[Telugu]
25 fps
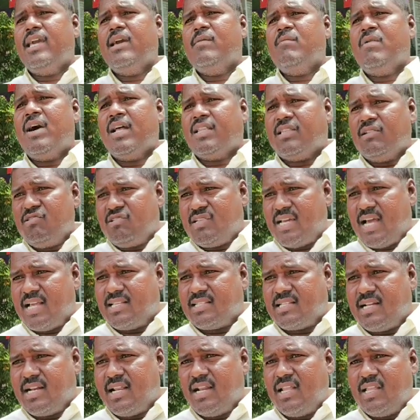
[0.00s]
ఏమాత్రం
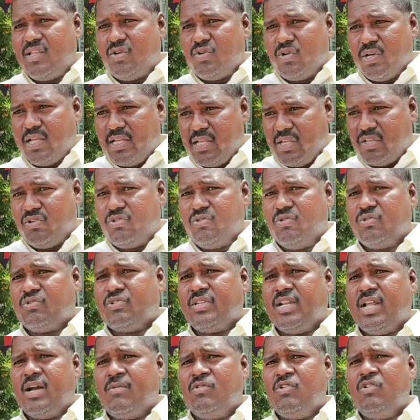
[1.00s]
చేస్తాడనేది కూడా ఎదురు
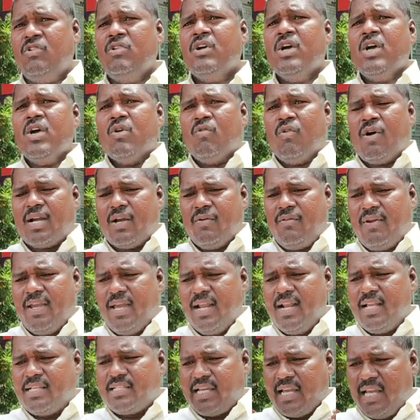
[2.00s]
చూస్తున్నాము
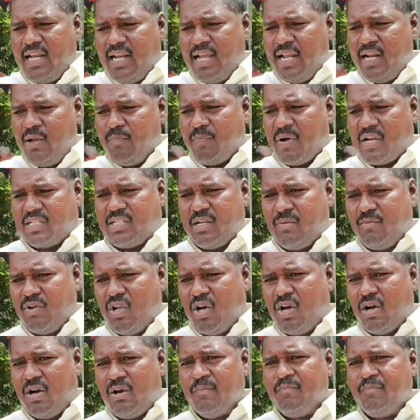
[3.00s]
ఒకవేళ చేయలేని పక్షంలో